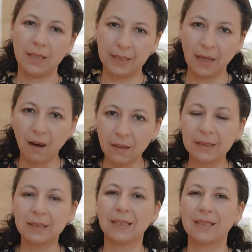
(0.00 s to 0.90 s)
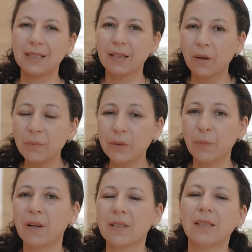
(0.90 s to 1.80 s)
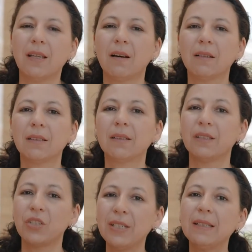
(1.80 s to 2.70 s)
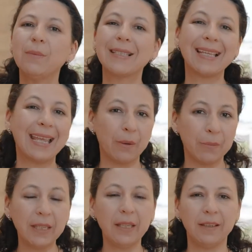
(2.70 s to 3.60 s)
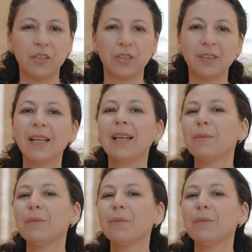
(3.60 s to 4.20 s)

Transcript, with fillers: yağları, sabit bazlı yağları cildimiz emdiği için